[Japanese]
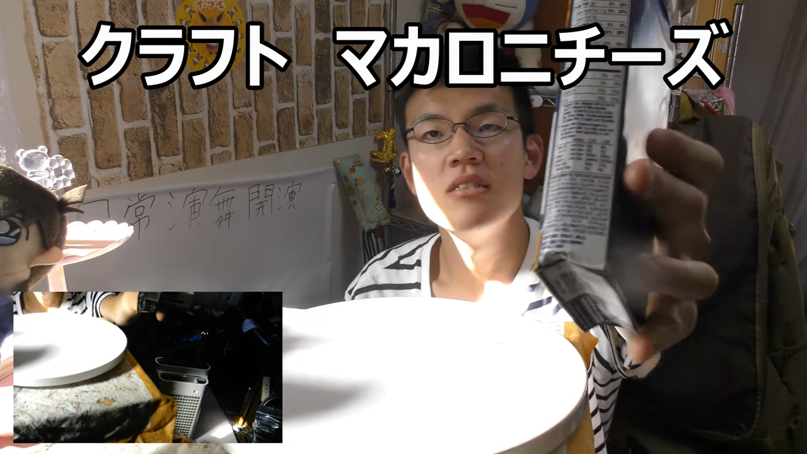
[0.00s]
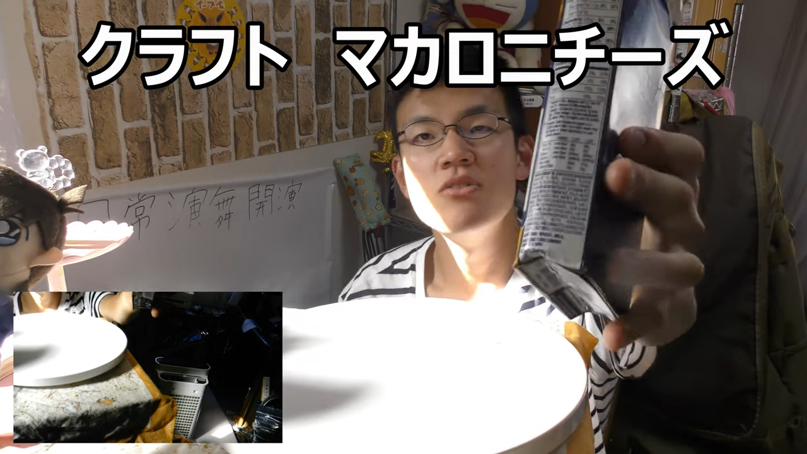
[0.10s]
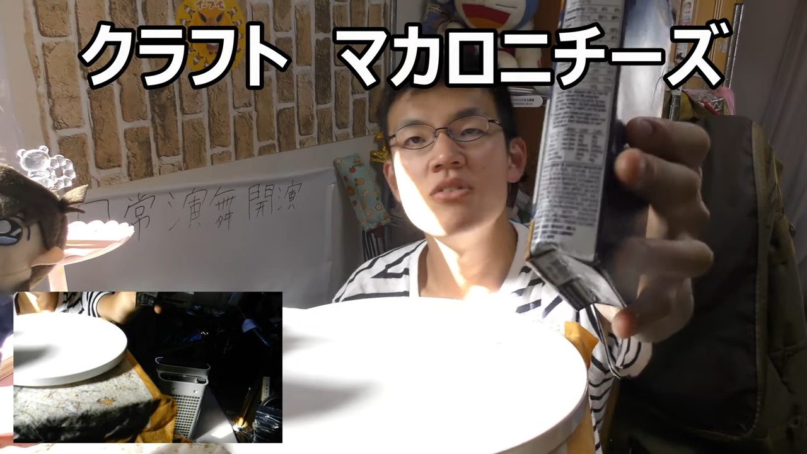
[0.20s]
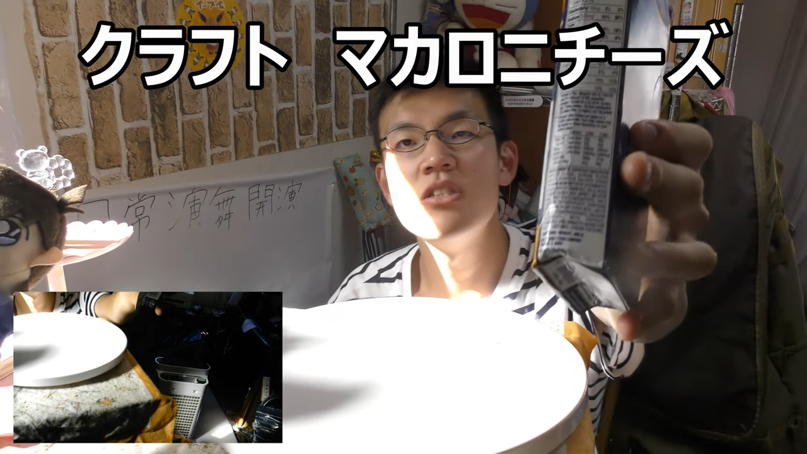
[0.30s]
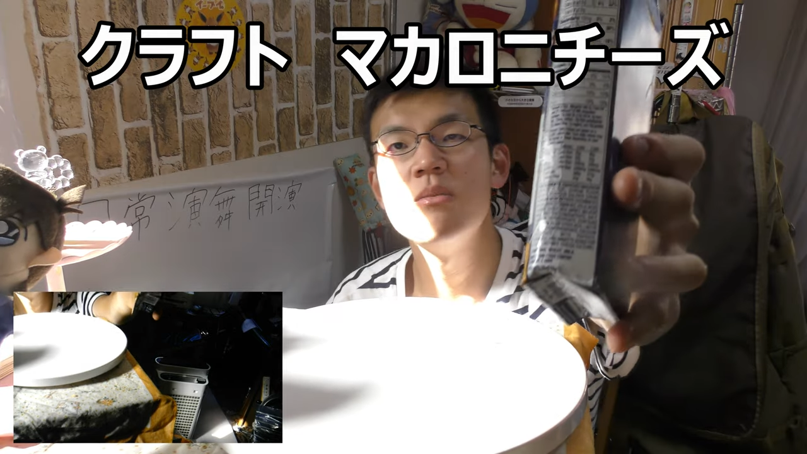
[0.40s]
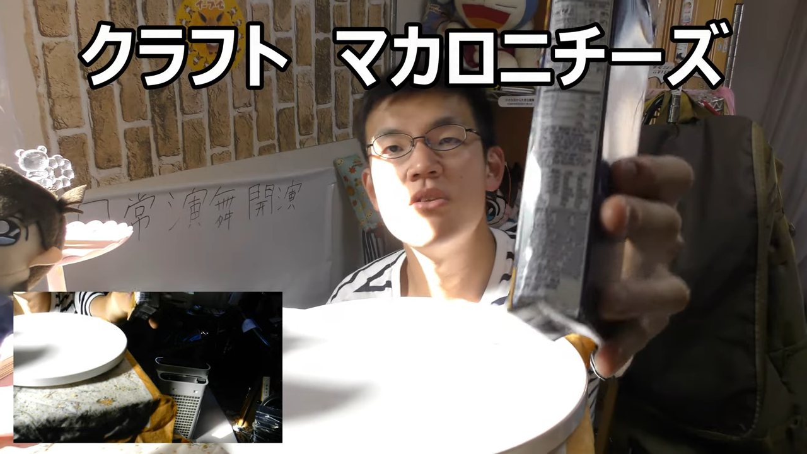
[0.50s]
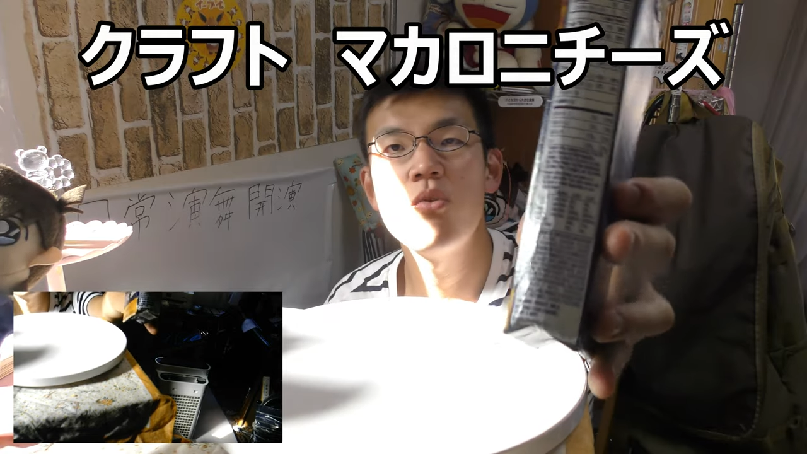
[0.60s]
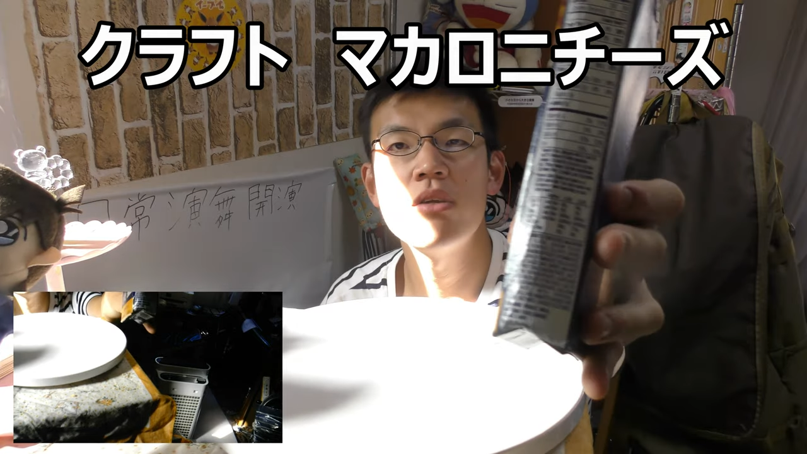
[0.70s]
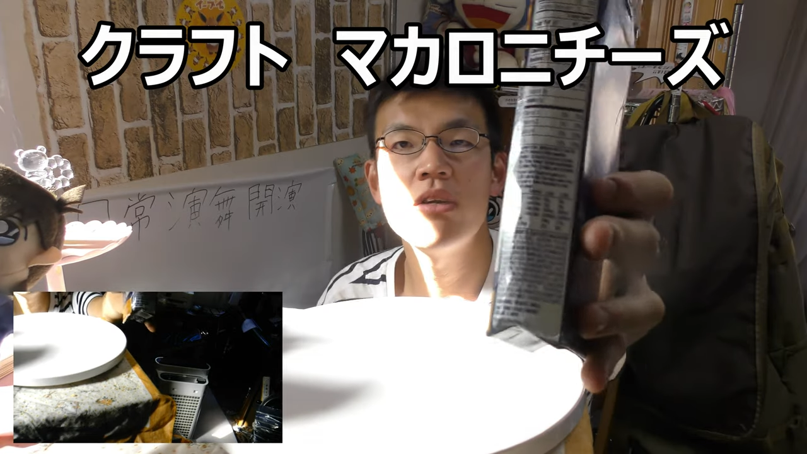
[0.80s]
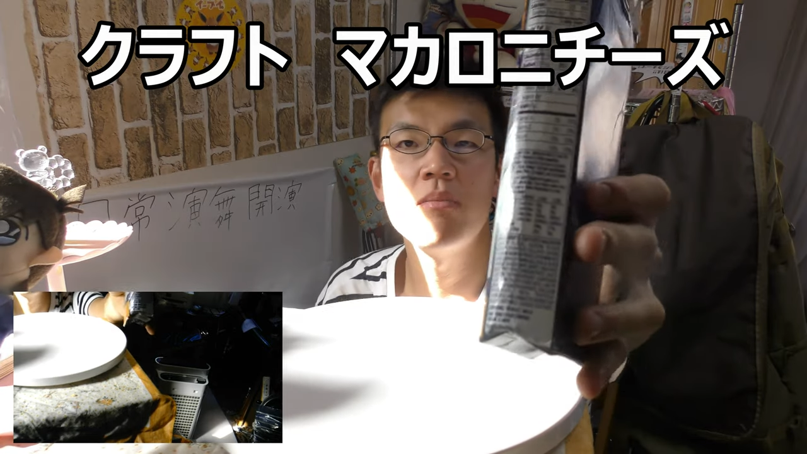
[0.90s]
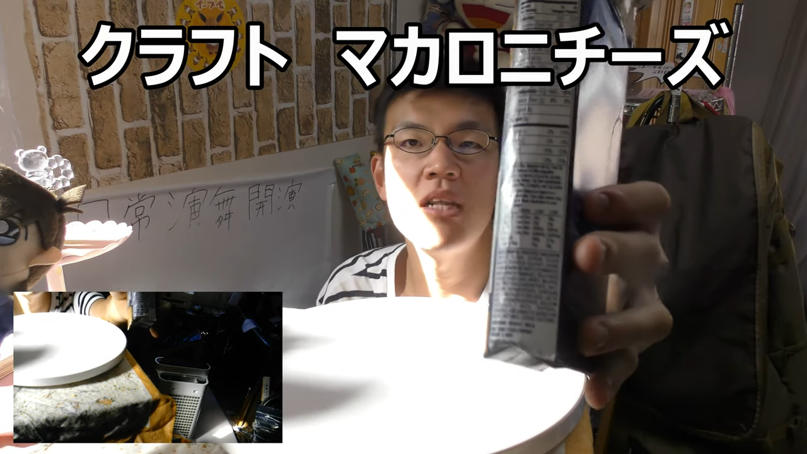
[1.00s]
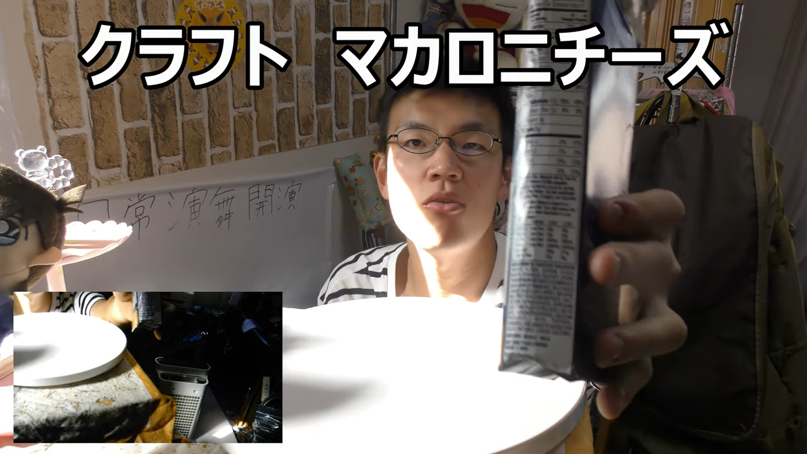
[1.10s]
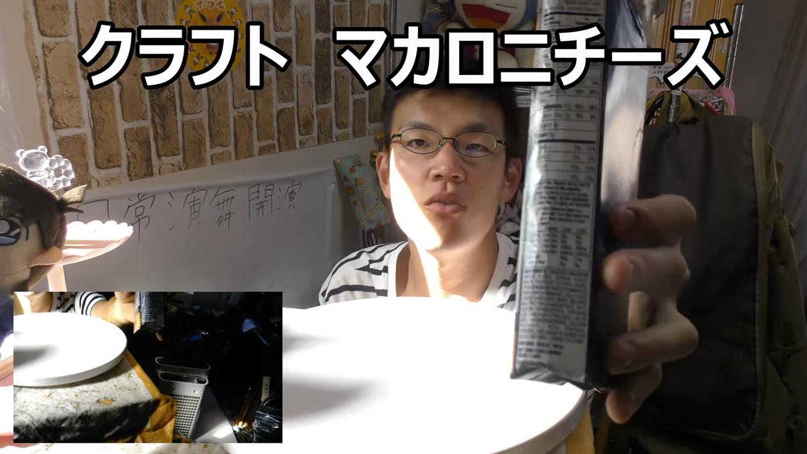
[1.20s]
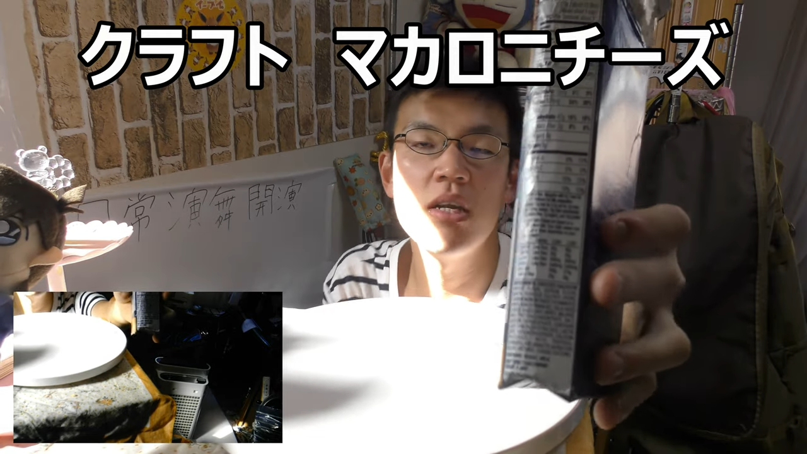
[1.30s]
YouTube の動画とかで見たこと